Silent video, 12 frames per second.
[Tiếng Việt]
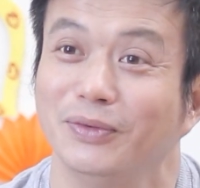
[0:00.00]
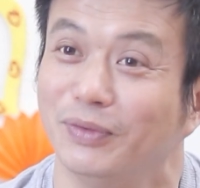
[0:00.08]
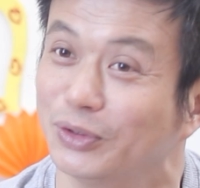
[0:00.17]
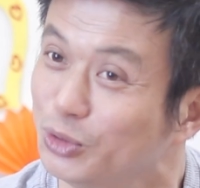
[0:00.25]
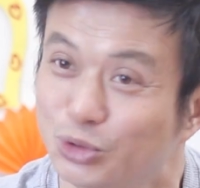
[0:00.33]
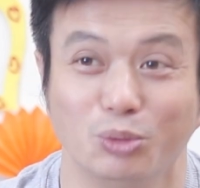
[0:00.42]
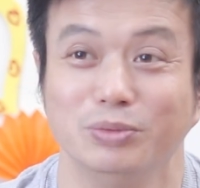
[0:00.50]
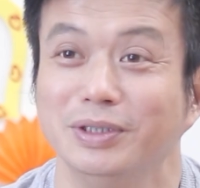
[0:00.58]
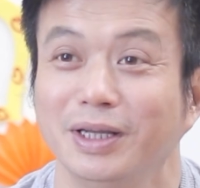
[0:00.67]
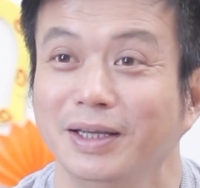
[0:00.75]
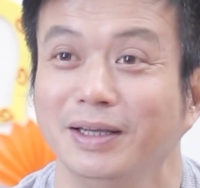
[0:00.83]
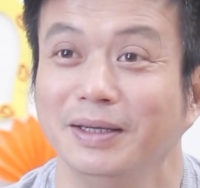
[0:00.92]
Mà tôi dùng như
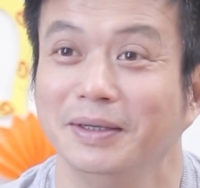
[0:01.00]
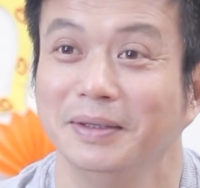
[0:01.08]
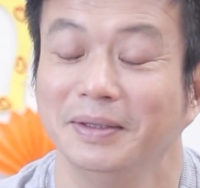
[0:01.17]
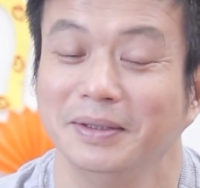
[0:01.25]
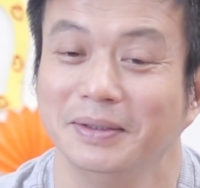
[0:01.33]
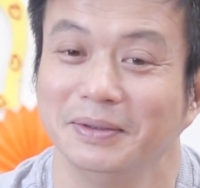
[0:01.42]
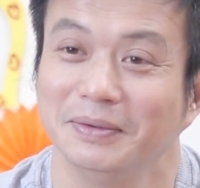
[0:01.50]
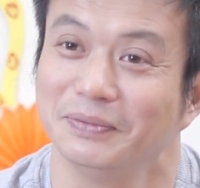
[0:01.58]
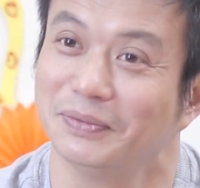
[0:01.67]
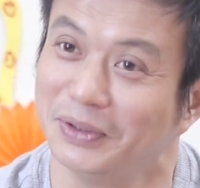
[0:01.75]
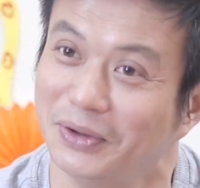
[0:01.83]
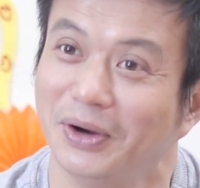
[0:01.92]
thế,
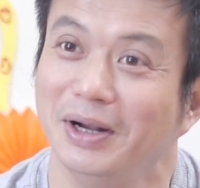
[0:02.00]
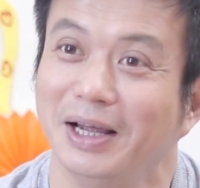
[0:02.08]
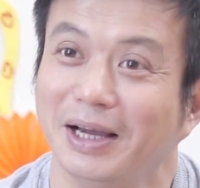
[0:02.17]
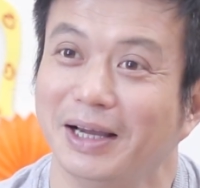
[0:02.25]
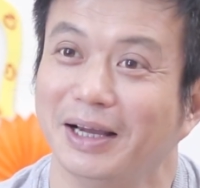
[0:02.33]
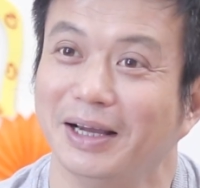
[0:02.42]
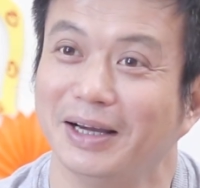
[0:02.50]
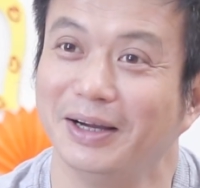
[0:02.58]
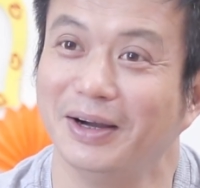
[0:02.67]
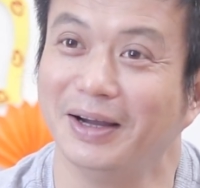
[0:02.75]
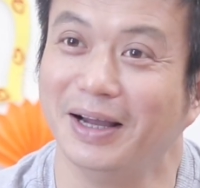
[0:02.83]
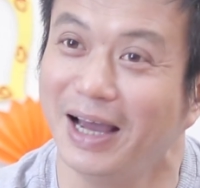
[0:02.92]
phải nói là
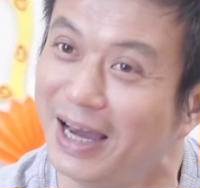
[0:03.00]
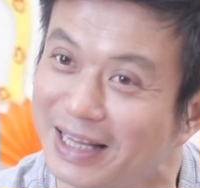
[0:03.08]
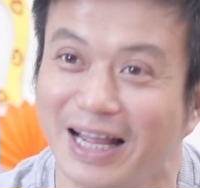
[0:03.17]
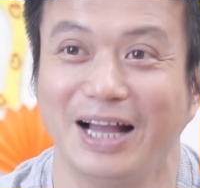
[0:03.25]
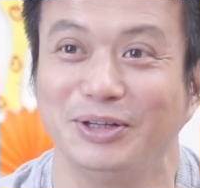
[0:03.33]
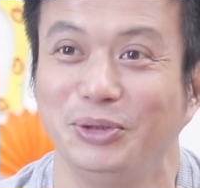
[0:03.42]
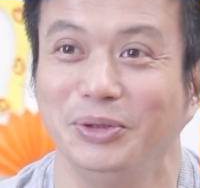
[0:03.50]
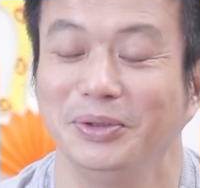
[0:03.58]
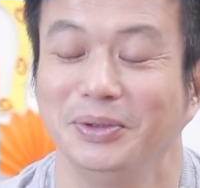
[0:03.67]
2 tháng thôi.